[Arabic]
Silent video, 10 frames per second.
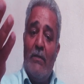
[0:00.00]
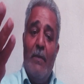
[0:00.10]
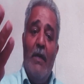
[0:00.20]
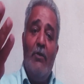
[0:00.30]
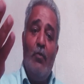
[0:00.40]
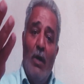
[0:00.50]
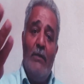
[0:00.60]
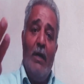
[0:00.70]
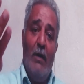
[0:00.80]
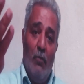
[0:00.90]
اصبحت
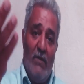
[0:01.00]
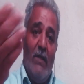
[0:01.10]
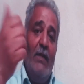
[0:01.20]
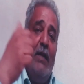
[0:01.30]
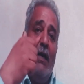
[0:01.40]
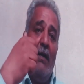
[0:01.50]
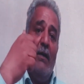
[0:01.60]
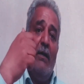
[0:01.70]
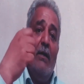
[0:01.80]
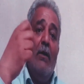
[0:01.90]
واضحه وصريحه
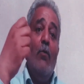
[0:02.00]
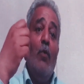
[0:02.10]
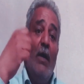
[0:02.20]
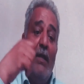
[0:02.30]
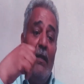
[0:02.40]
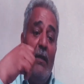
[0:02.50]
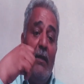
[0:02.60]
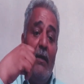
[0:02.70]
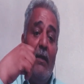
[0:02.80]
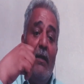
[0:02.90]
وهي
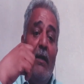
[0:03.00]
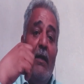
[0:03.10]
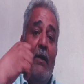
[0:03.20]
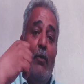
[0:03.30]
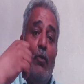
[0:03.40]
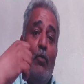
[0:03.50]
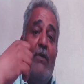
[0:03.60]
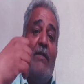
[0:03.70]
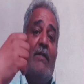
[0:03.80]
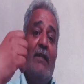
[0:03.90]
انه
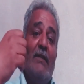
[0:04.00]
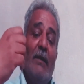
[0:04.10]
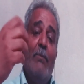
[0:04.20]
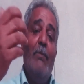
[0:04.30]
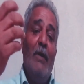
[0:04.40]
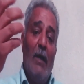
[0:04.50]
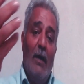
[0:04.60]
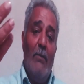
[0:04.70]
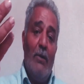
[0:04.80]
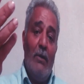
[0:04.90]
استتب
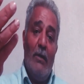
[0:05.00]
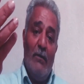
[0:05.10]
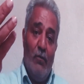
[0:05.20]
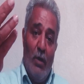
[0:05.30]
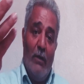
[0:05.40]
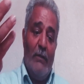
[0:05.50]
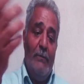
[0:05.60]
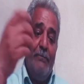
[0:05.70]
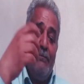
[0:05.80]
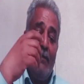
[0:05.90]
الامر لفرات
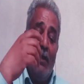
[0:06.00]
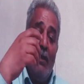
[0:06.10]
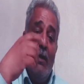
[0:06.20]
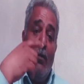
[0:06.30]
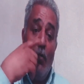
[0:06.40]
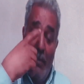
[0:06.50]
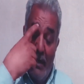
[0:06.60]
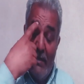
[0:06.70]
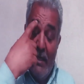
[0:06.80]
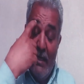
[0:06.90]

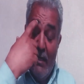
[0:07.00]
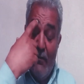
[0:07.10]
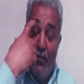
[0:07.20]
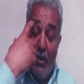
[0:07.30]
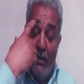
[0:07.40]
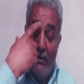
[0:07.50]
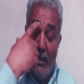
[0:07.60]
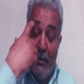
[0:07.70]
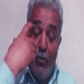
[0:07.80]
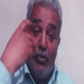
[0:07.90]
ومع ذلك فرات
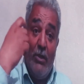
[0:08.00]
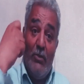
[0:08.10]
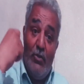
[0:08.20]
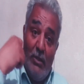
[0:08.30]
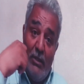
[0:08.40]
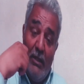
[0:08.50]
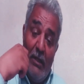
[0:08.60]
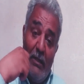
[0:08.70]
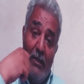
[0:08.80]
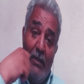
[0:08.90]
كان محتاط
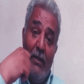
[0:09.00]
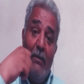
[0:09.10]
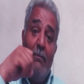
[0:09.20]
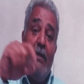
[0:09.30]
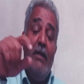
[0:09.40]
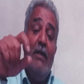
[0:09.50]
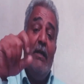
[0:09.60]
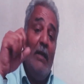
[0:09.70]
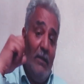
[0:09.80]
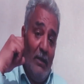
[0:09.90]
جدا من
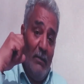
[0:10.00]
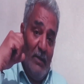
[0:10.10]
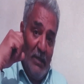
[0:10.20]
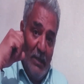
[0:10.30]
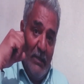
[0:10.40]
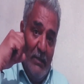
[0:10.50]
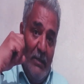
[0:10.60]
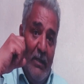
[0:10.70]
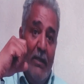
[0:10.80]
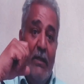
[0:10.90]
حيدر مثلا
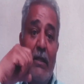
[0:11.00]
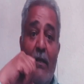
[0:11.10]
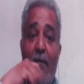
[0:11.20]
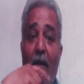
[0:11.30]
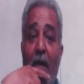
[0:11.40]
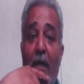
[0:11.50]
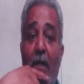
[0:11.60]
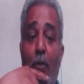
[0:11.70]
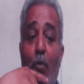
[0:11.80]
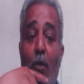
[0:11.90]
كيف
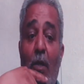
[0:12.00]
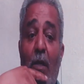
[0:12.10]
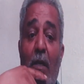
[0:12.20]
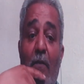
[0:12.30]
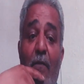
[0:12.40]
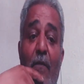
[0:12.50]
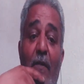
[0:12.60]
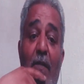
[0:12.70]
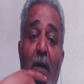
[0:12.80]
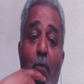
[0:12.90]
انه
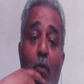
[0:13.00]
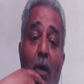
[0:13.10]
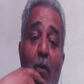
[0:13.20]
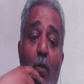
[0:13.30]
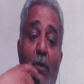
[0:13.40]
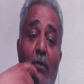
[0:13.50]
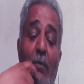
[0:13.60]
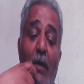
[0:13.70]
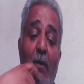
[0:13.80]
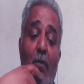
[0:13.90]
نفذ او او
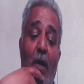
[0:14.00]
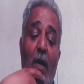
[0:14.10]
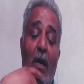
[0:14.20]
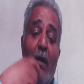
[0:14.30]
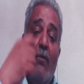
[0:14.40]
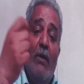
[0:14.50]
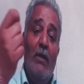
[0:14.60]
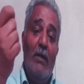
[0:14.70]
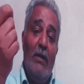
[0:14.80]
او حاول